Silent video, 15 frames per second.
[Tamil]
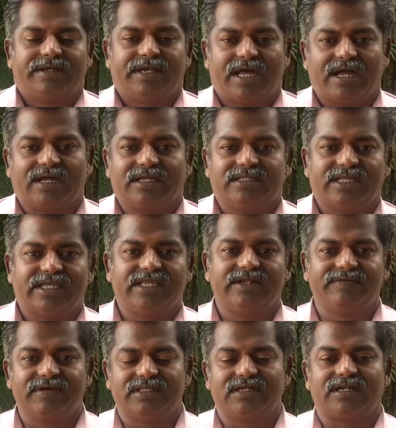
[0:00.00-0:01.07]
நாங்கள் இந்த
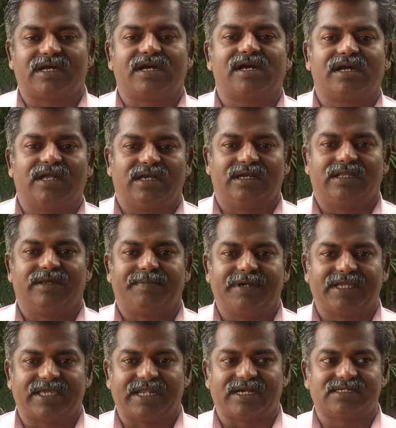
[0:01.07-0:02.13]
இருபது ரகங்கள்
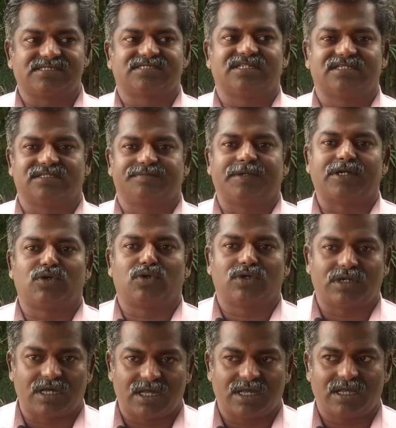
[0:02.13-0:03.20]
எப்படி கேரக்டரிஸ்டிக்ஸ்
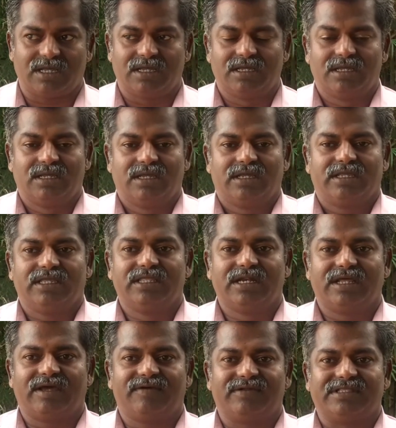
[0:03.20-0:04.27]
பண்ணோன்னா
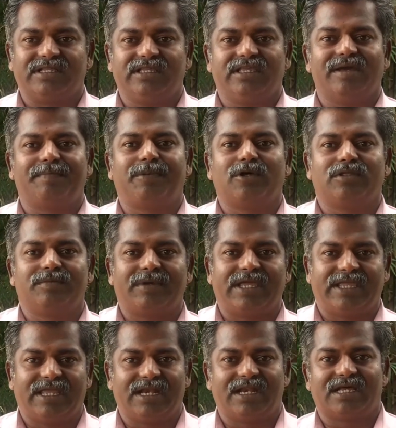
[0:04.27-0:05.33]
இதில் வந்து எப்போதுமே
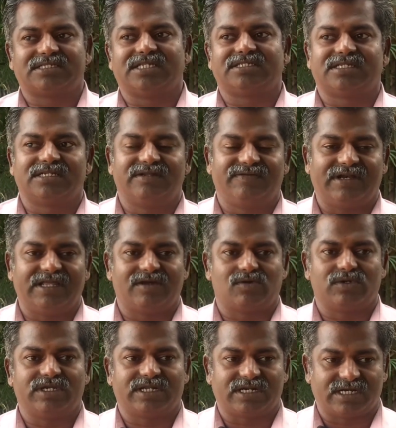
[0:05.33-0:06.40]
எல்லா சீசன்லையும்
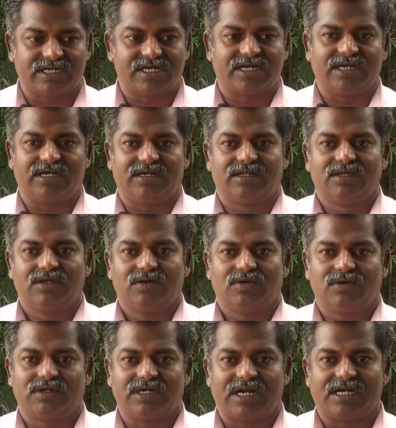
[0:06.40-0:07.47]
விளையக்கூடிய ரகங்கள்
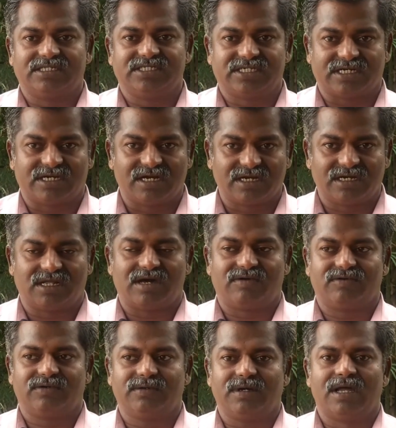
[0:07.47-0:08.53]
ஒரு நாலஞ்சு
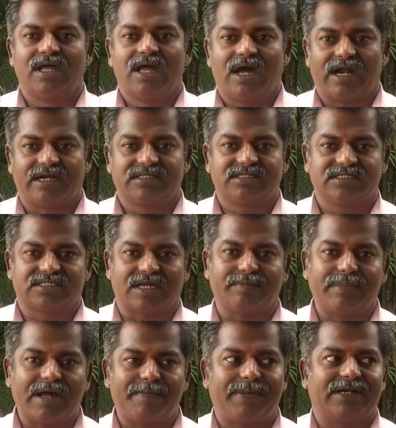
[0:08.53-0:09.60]
ரகங்களாகவும் அடுத்து
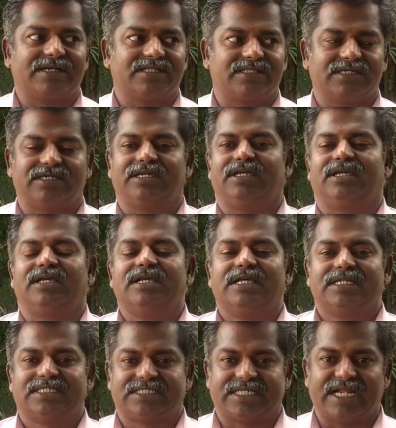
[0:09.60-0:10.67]
சம்பா பட்டத்துக்கு
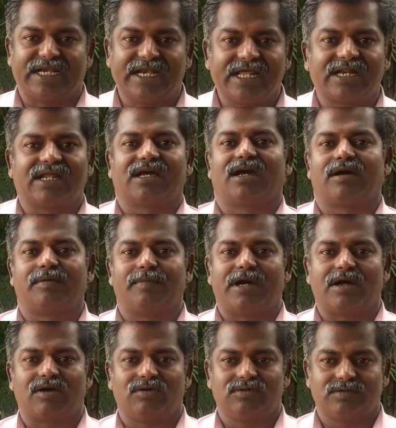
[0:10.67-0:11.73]
சன்ன
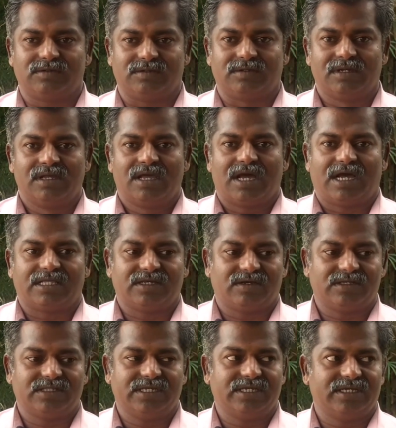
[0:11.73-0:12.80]
ரகமாகவும்
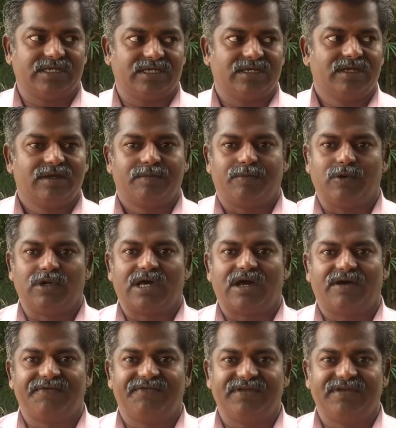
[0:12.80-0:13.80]
அதாவது புலா